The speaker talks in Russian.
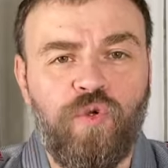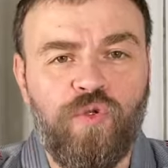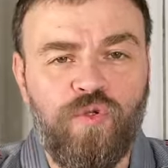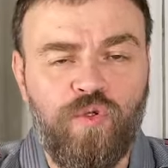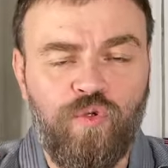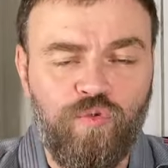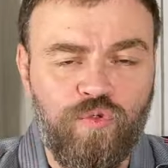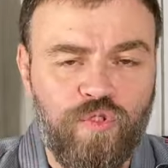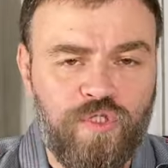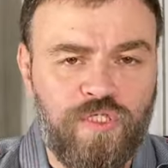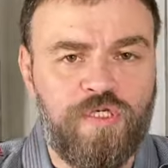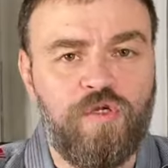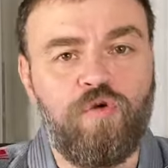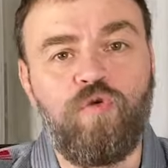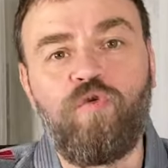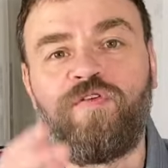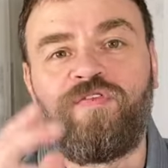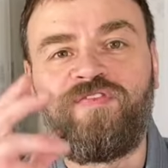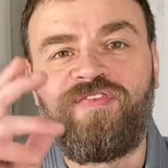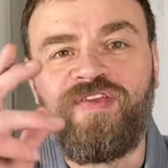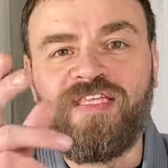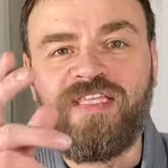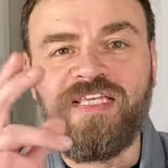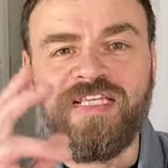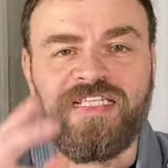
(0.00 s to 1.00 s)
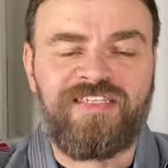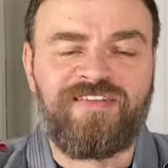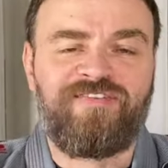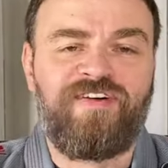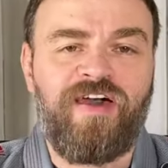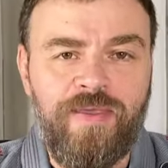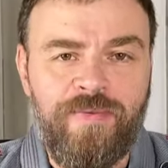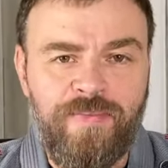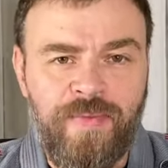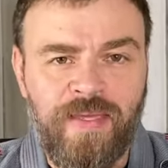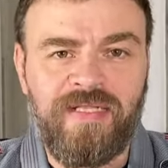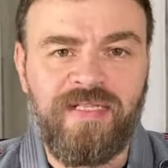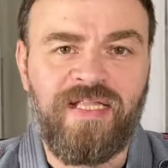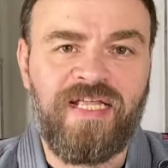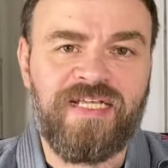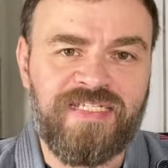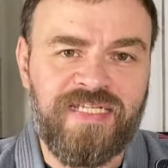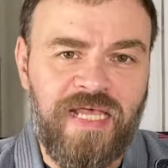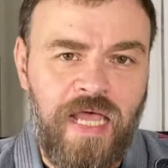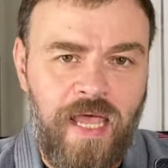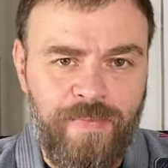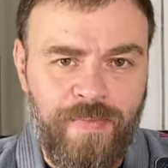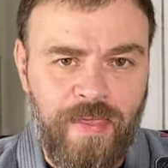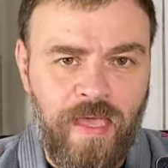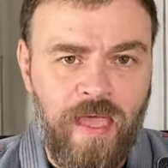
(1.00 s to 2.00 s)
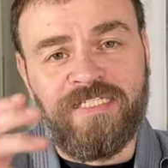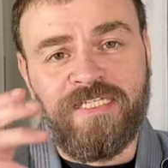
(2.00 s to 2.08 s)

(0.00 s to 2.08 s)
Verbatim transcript: лучше увидеть своими глазами,